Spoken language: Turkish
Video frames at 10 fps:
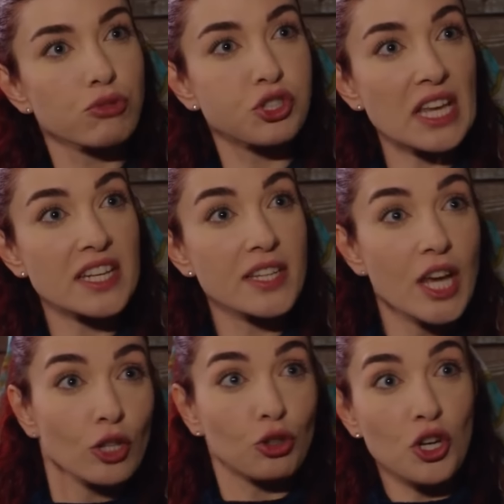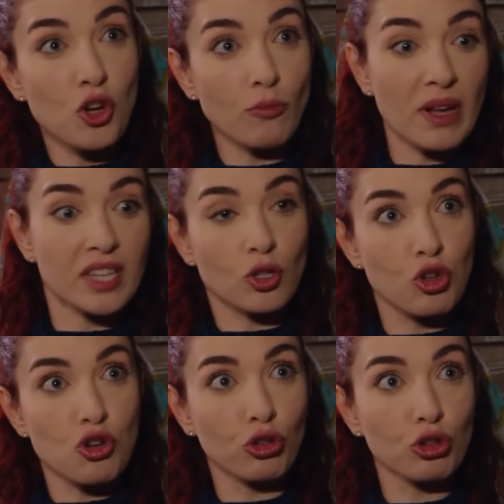Bu Selin, Tülin olmazsa
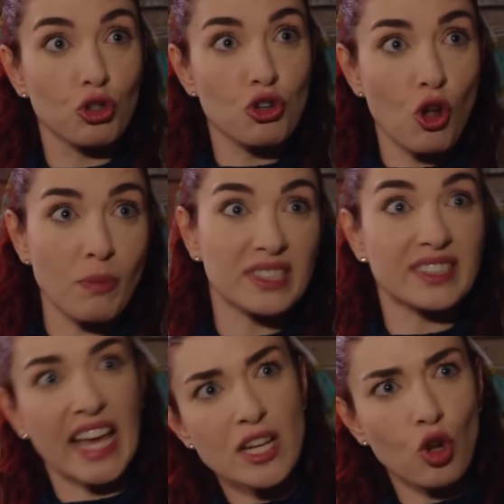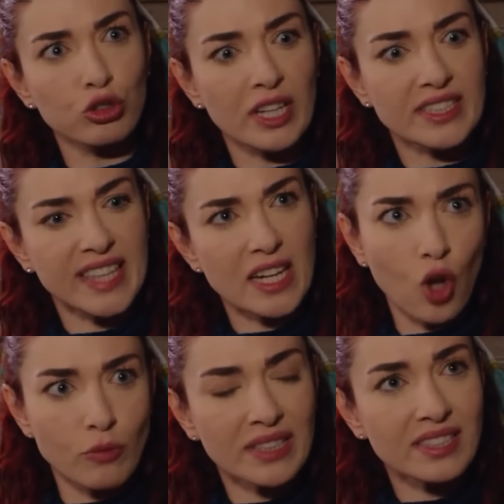Gülün olur, Gülün olmazsa Selin olurdaki Selin
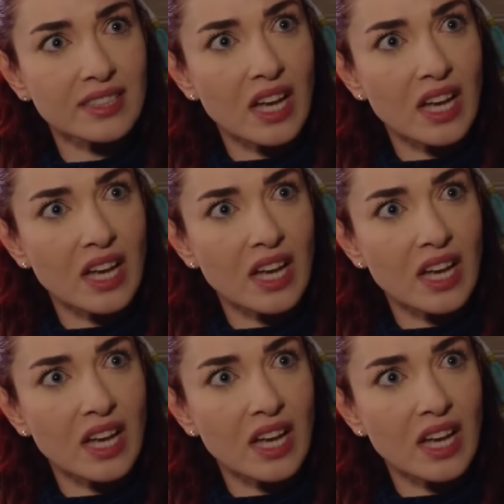olmazsa